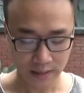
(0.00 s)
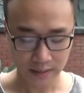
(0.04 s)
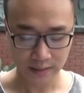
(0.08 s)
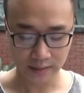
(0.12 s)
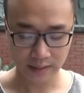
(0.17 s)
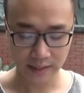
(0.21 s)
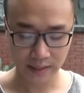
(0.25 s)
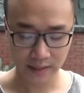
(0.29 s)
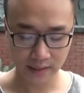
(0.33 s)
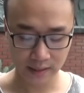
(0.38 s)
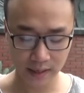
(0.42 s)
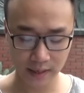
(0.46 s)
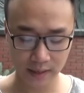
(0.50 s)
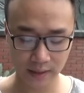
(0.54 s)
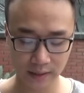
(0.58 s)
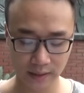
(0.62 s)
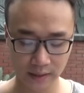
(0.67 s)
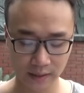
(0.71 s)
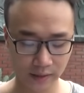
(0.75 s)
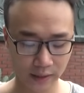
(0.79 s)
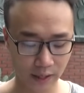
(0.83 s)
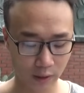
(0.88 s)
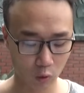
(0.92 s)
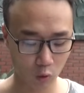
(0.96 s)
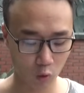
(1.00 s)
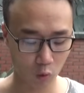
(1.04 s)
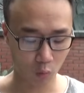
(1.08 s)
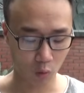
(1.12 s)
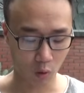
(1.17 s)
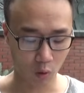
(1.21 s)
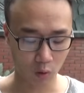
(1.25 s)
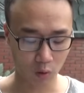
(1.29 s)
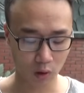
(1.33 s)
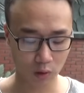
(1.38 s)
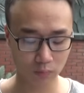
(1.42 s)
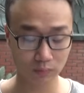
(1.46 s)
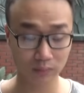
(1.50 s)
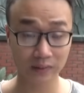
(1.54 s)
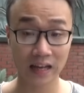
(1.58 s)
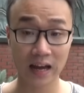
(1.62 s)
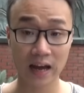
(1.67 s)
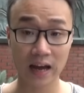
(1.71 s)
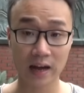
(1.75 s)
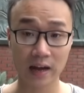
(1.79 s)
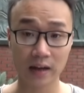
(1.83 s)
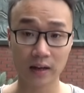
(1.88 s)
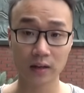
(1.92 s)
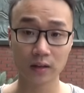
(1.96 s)
danh sách ký tên ủng hộ ông
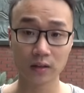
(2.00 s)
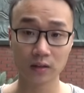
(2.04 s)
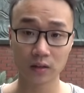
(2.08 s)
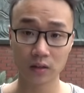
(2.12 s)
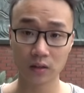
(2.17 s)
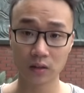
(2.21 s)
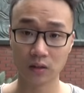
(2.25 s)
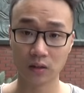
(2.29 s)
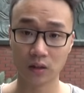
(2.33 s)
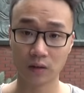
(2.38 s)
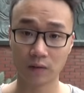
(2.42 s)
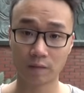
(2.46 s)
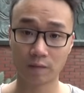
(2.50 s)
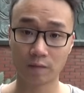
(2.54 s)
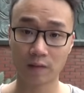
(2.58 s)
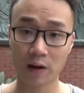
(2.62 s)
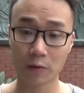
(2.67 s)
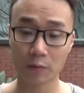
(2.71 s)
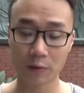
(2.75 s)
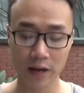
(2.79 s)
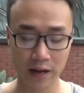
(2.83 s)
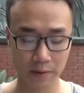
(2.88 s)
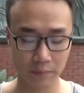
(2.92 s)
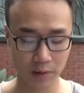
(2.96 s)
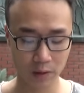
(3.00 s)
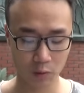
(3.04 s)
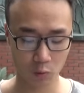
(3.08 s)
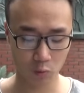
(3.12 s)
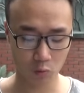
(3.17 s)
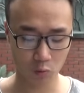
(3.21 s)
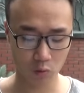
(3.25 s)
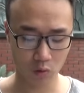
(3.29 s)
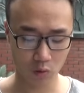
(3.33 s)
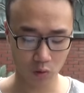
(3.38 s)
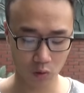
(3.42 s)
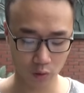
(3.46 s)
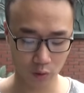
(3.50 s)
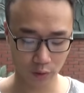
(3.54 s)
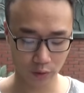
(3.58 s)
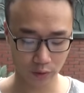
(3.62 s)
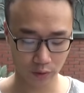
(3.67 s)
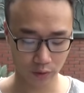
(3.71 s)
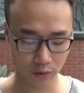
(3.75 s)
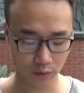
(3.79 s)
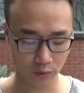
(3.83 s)
ta ứng cử vào đại biểu Quốc hội